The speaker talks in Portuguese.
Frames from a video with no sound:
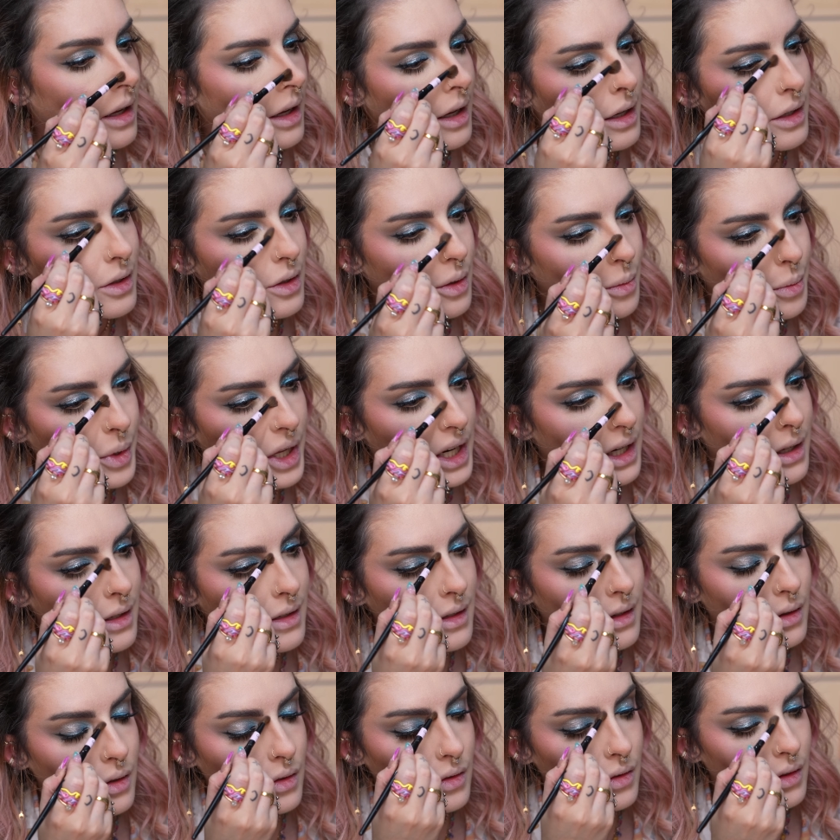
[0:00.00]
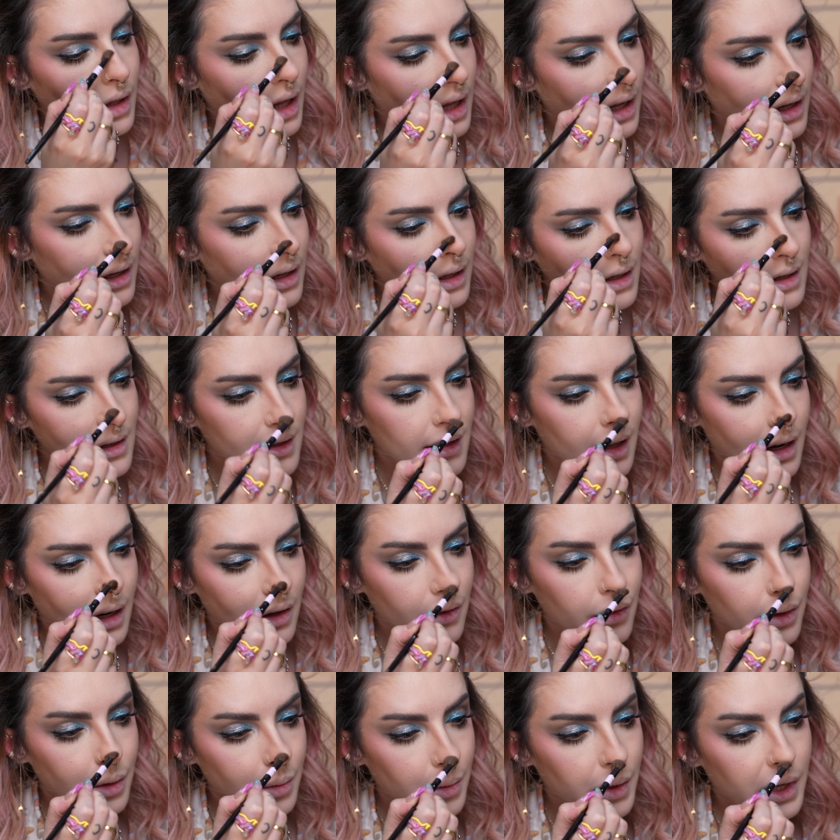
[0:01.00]
Essa operação do nariz, ela
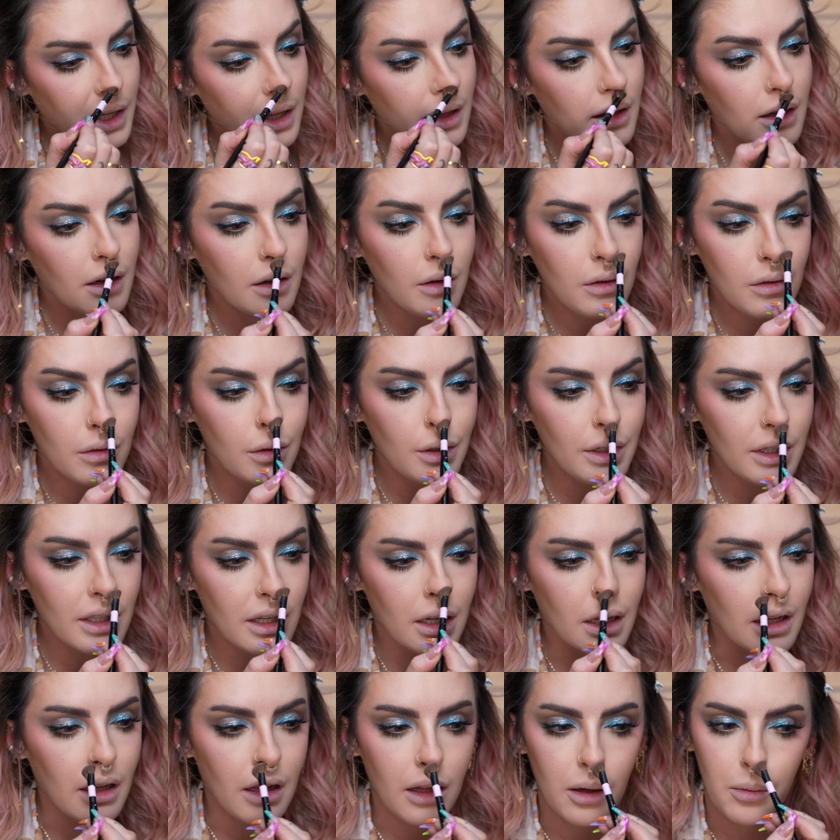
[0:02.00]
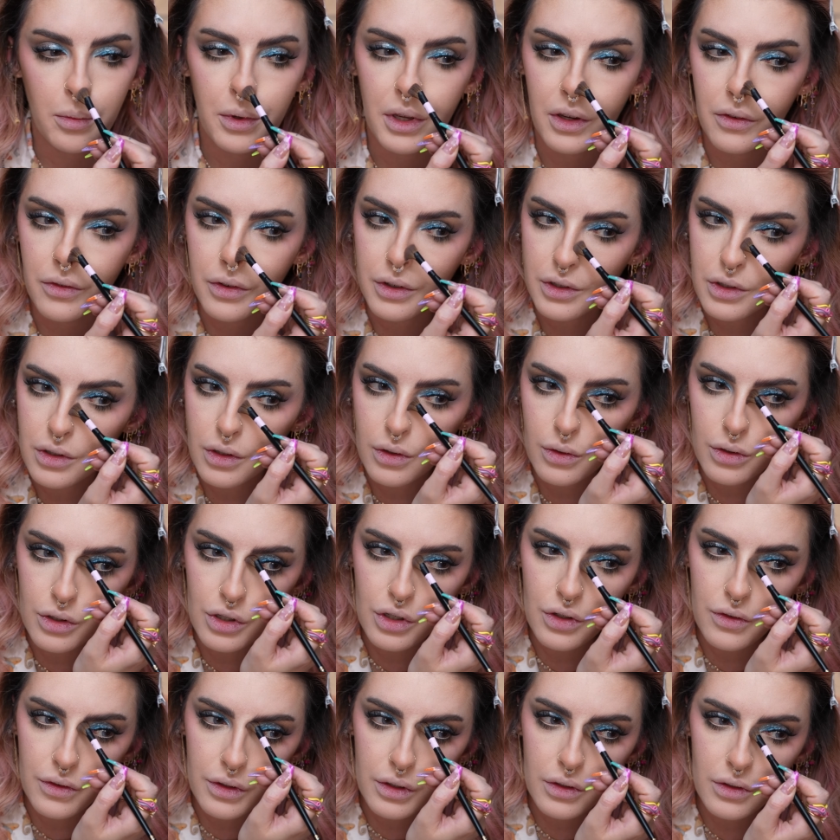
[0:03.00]
foi bem tranquila, né? Porque foi só o
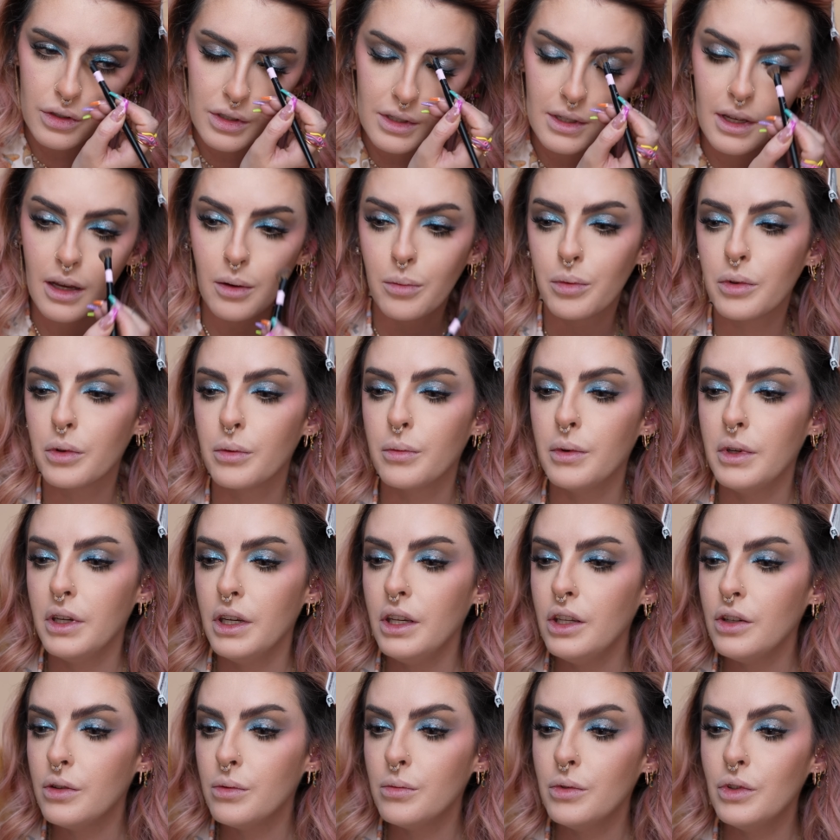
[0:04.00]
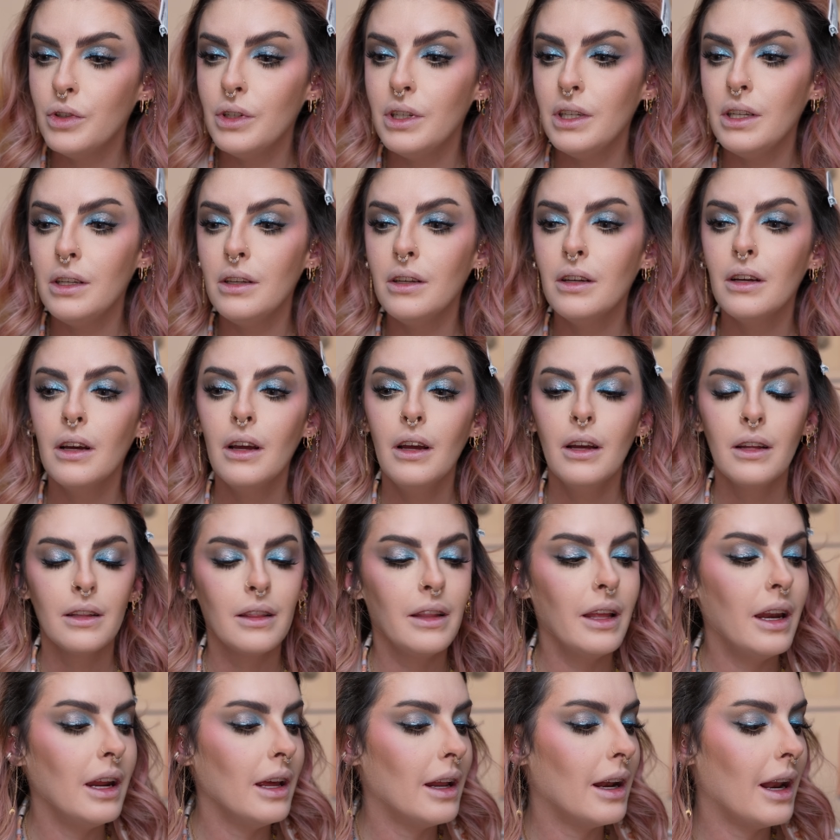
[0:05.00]
desvio de septo mesmo e
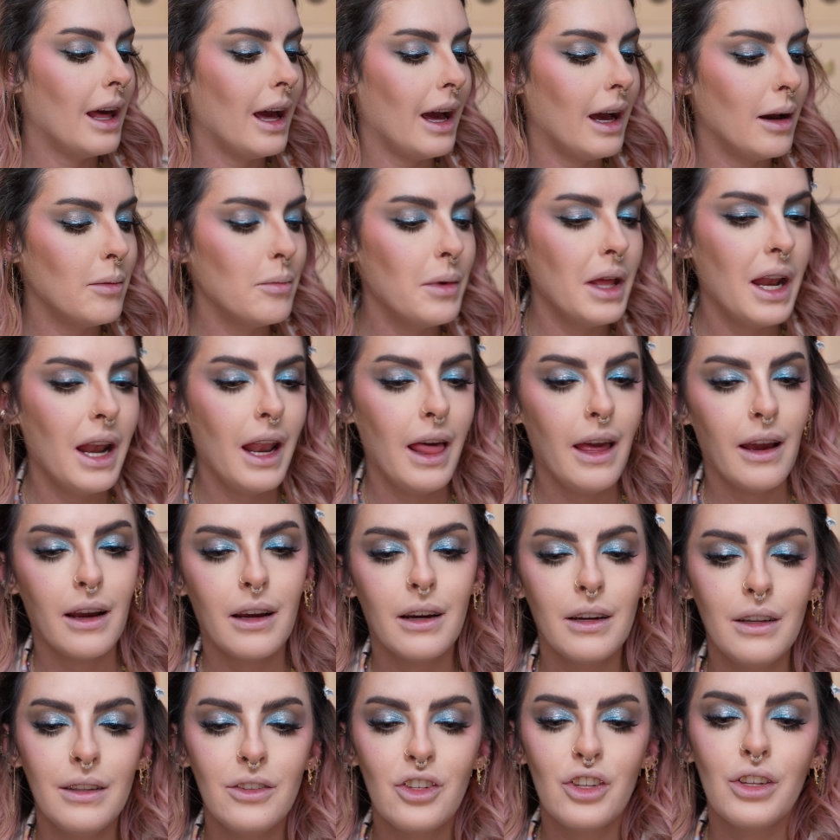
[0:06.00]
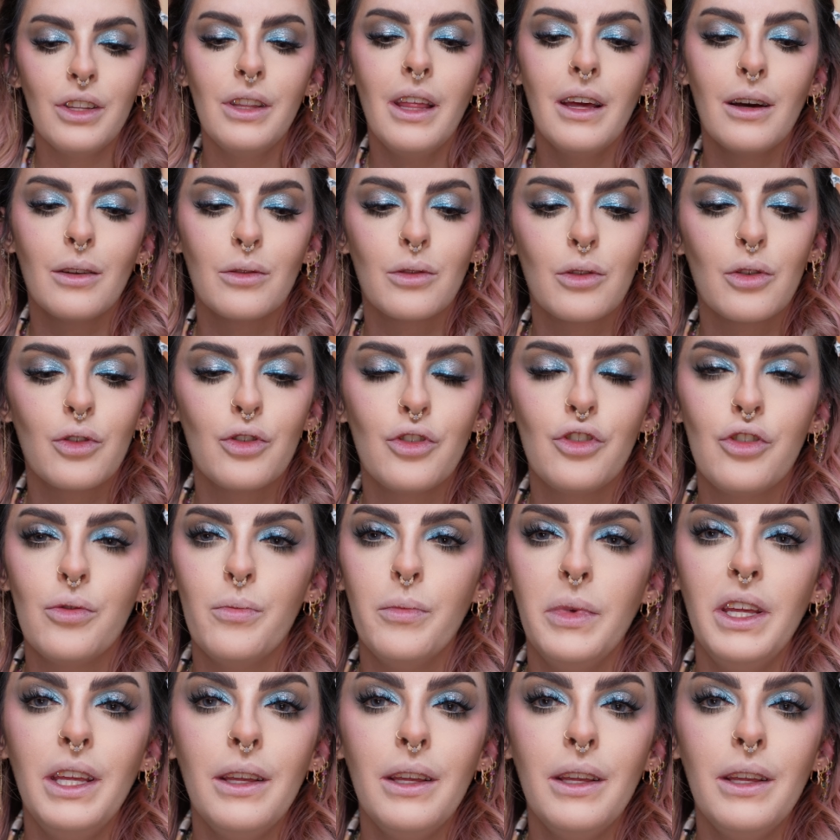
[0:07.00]
drenar a meleca de dentro de mim.